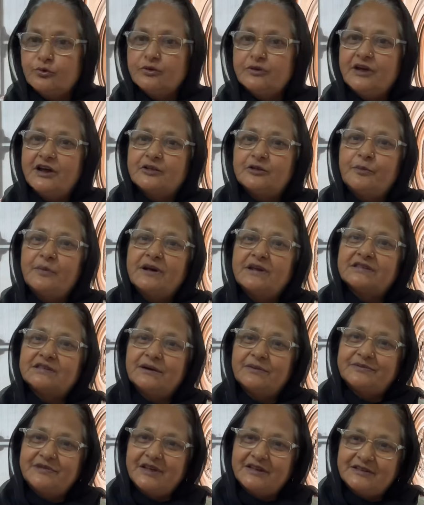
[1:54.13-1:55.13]
तुझे तो मैं
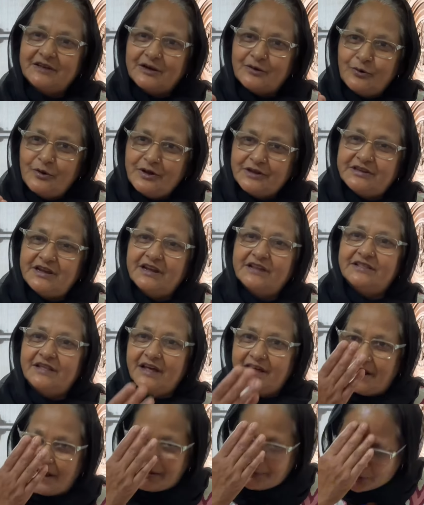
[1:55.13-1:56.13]
सबसे जरूरी चीज
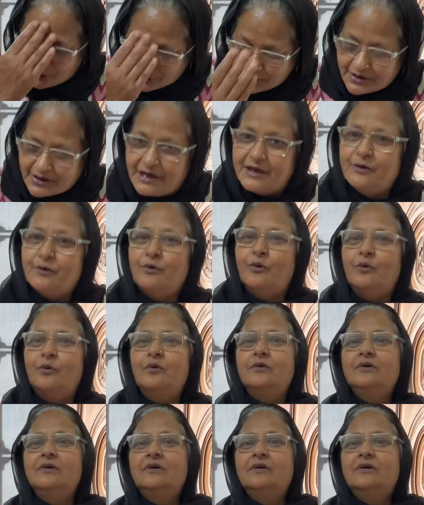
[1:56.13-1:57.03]
देने ही भूल गई हूँ